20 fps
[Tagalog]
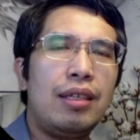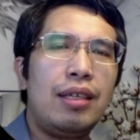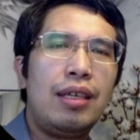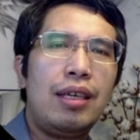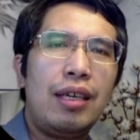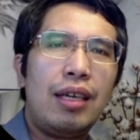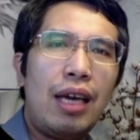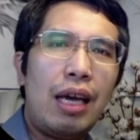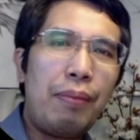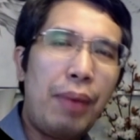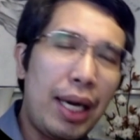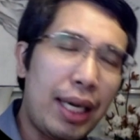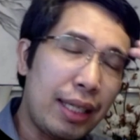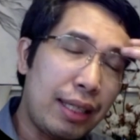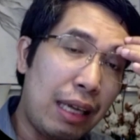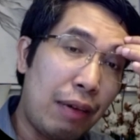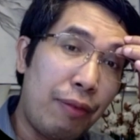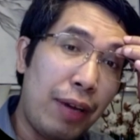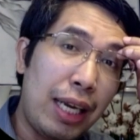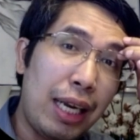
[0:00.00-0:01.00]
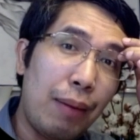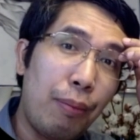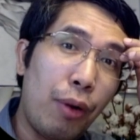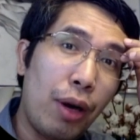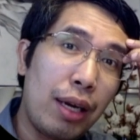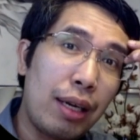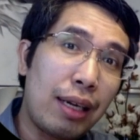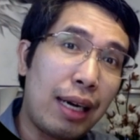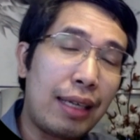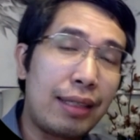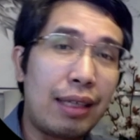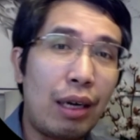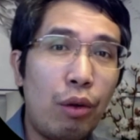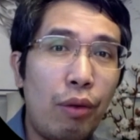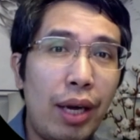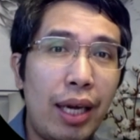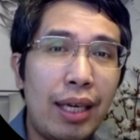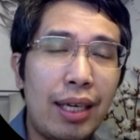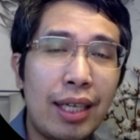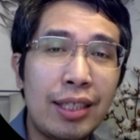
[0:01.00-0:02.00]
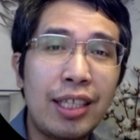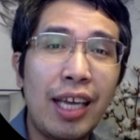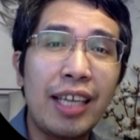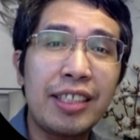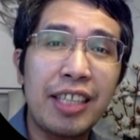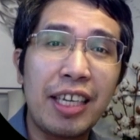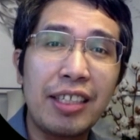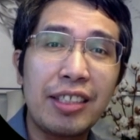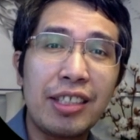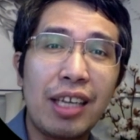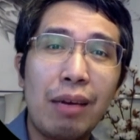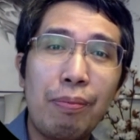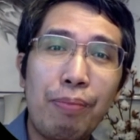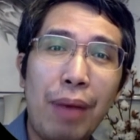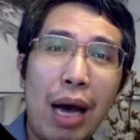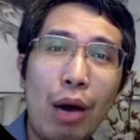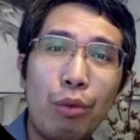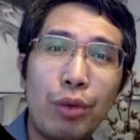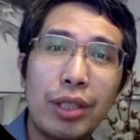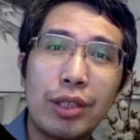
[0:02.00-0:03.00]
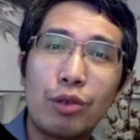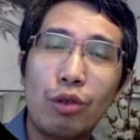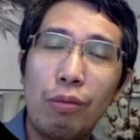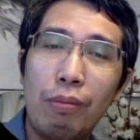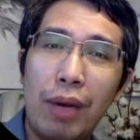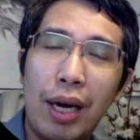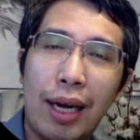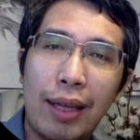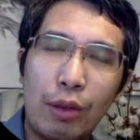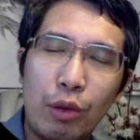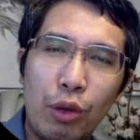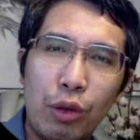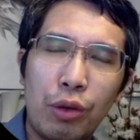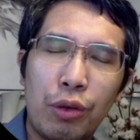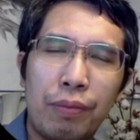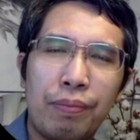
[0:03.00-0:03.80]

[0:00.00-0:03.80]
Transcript: Eh bakit available right away? Kasi essential powers tong mga to.